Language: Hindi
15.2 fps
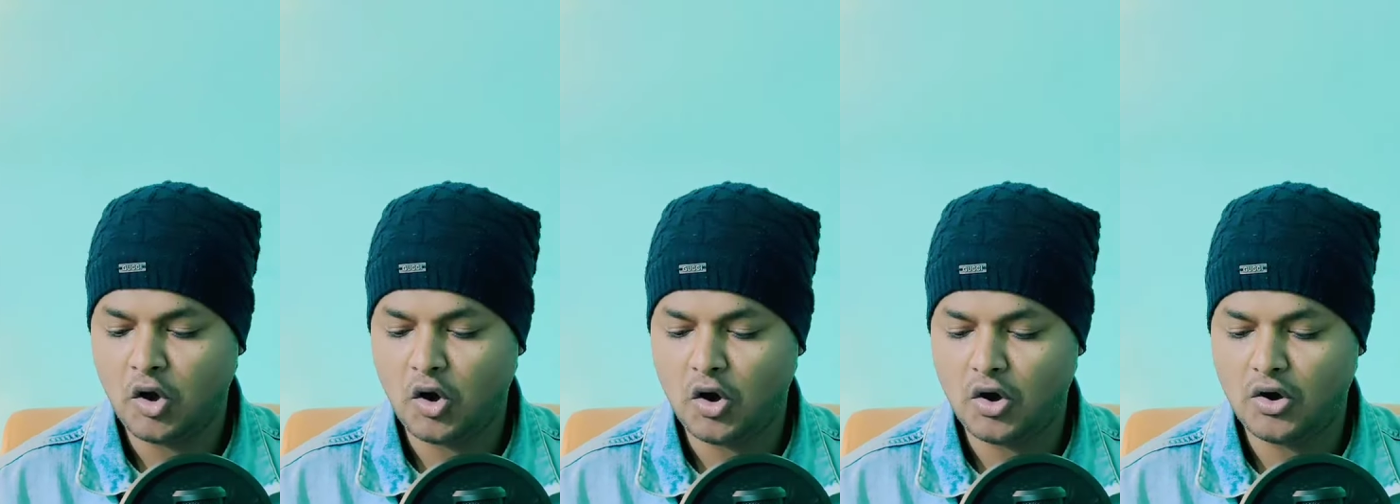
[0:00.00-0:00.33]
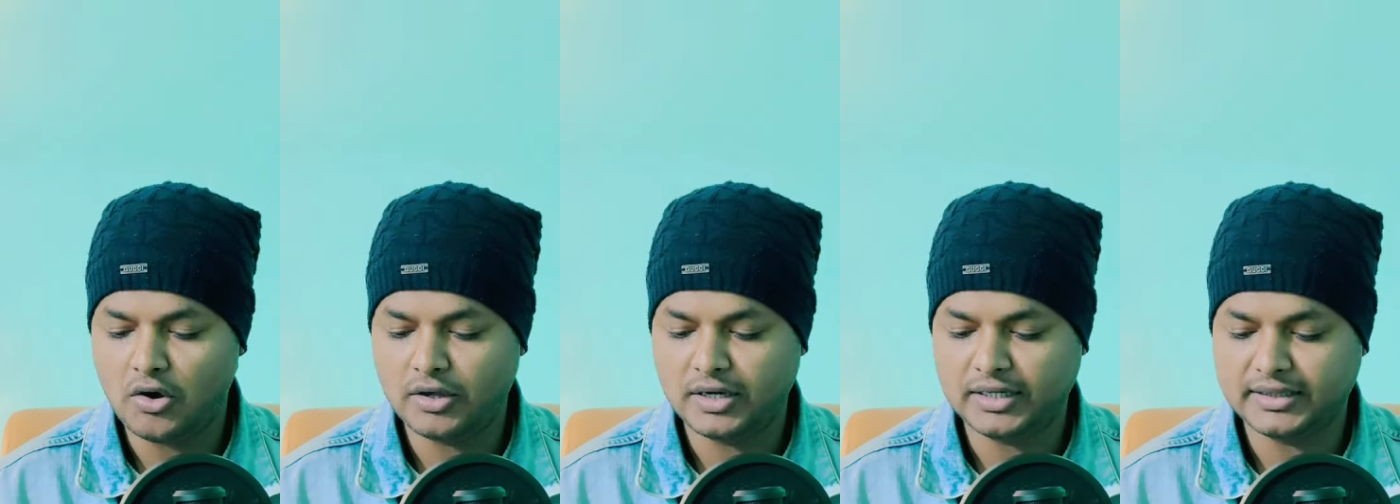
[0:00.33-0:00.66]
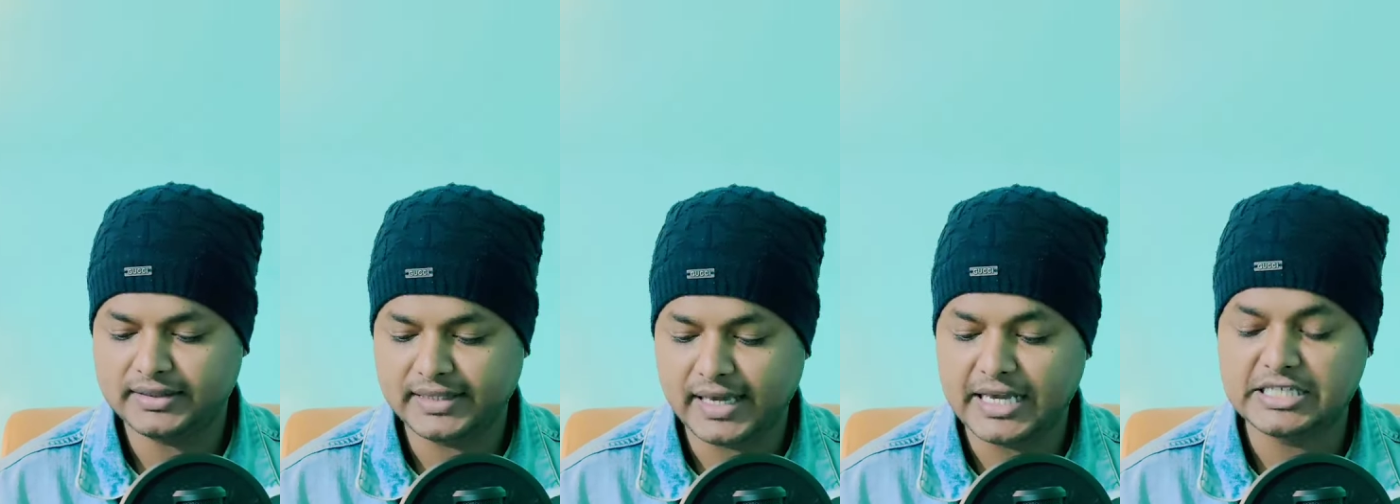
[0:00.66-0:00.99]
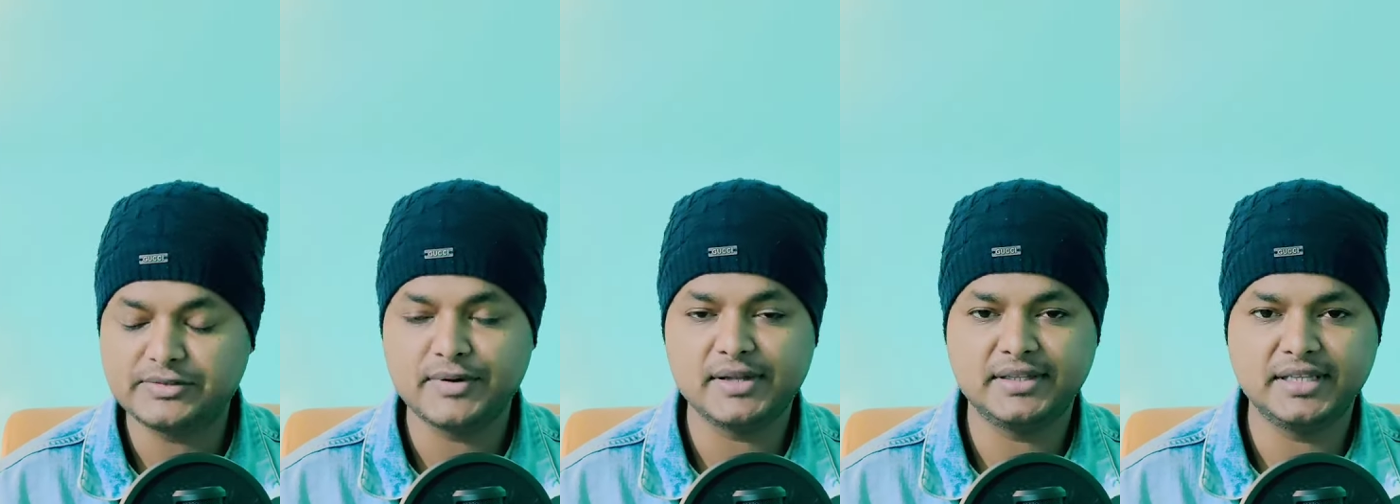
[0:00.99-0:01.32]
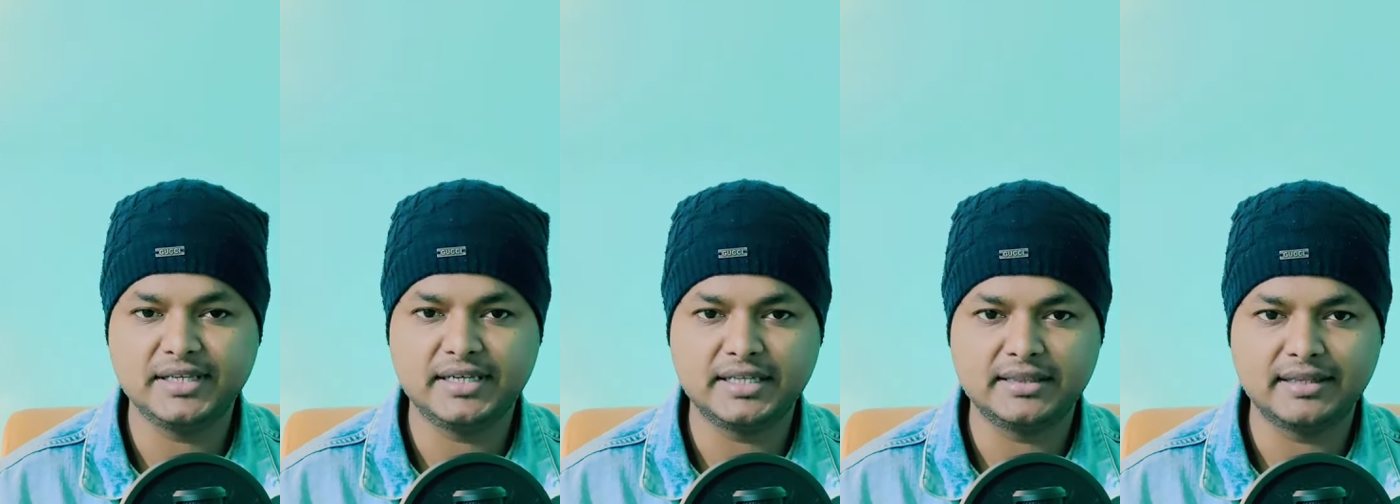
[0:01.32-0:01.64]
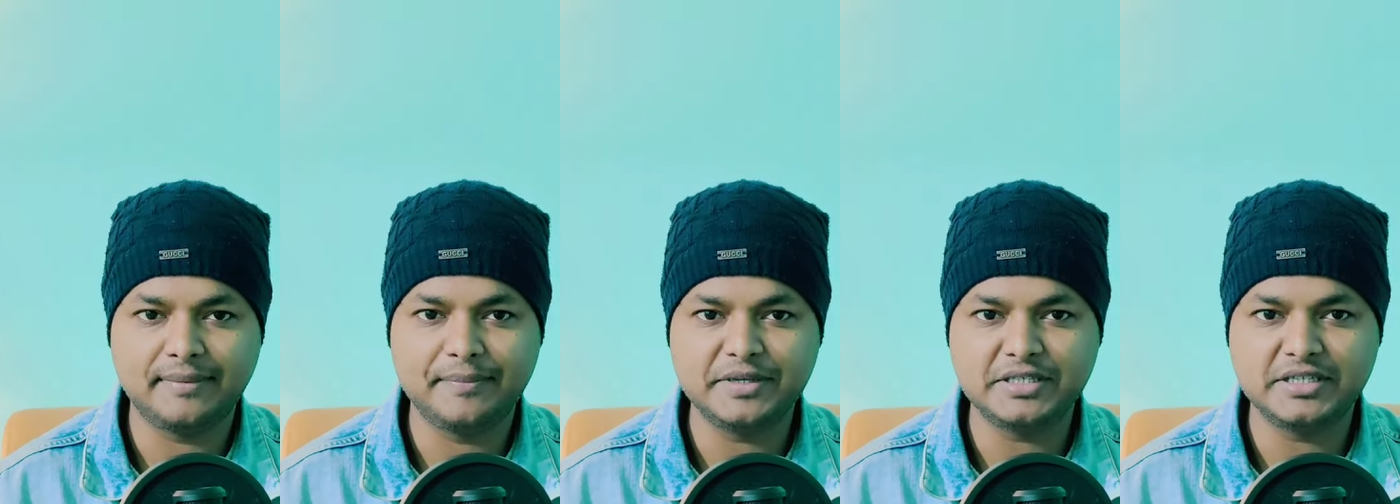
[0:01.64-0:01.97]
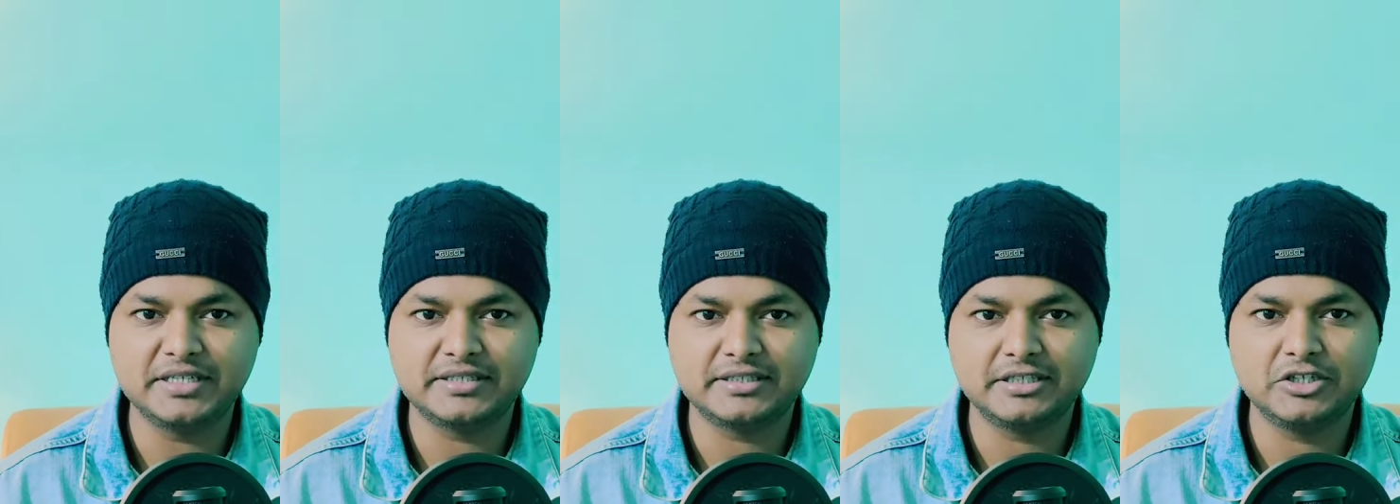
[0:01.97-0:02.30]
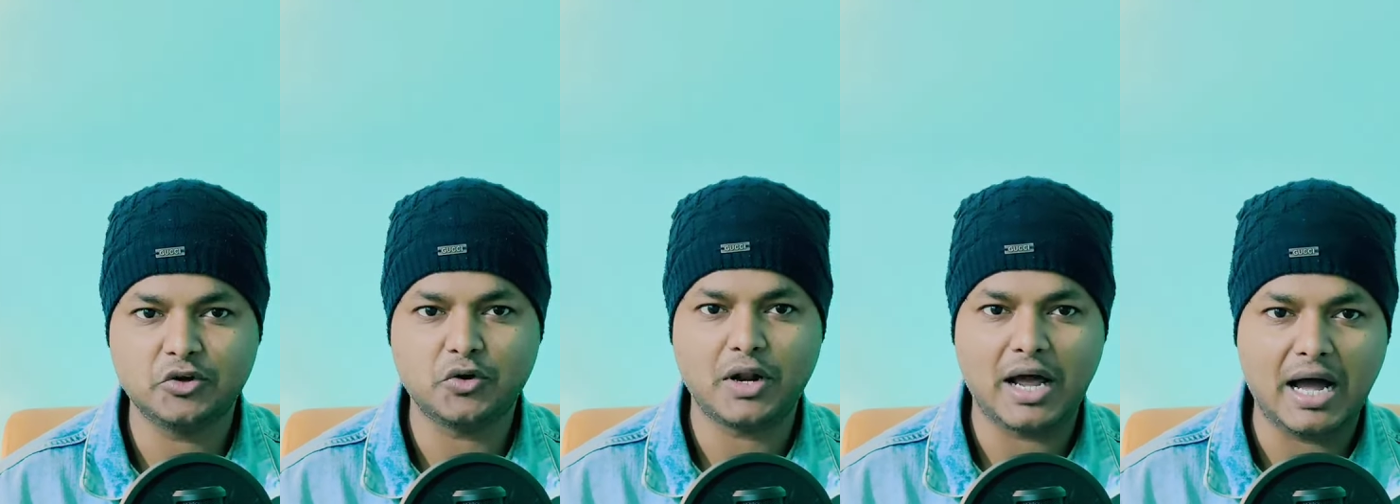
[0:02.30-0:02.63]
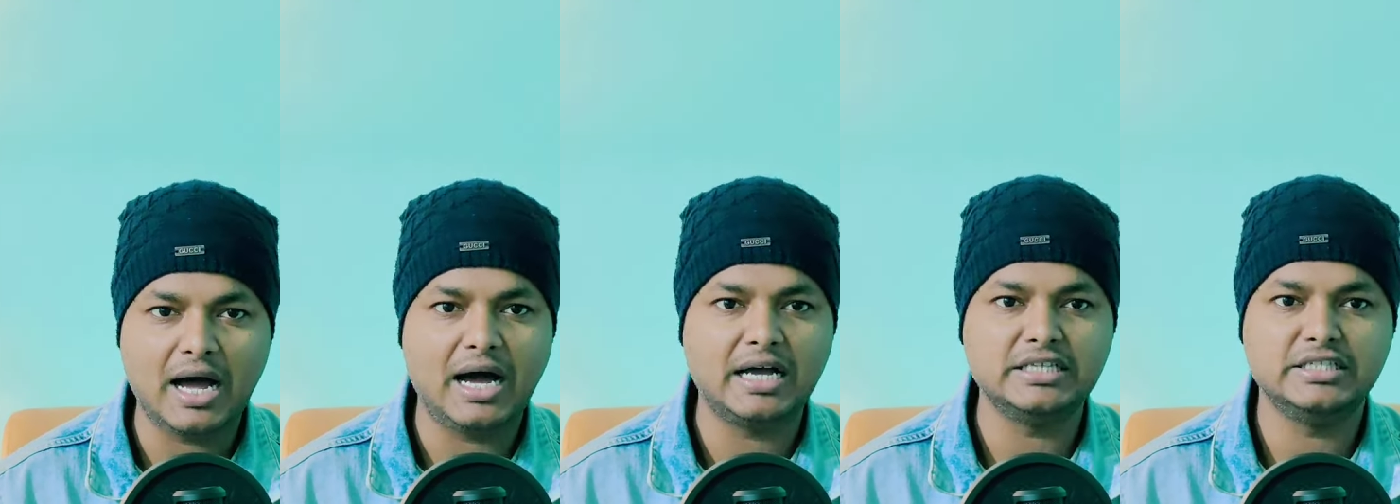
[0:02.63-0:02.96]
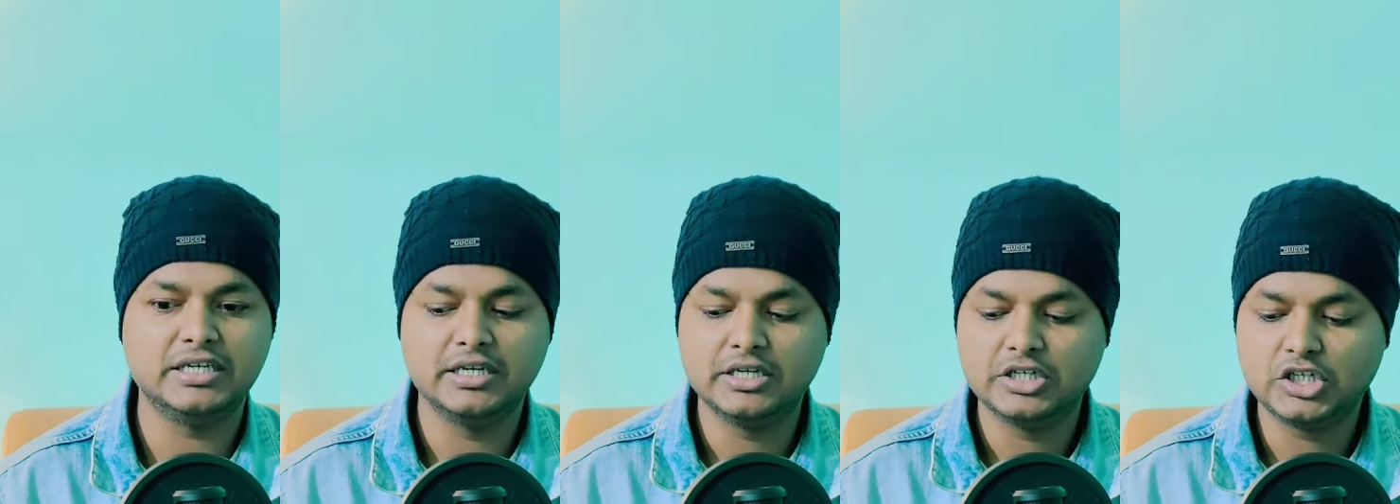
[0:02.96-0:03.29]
और 23वें दिन कितना बिजनेस की और आज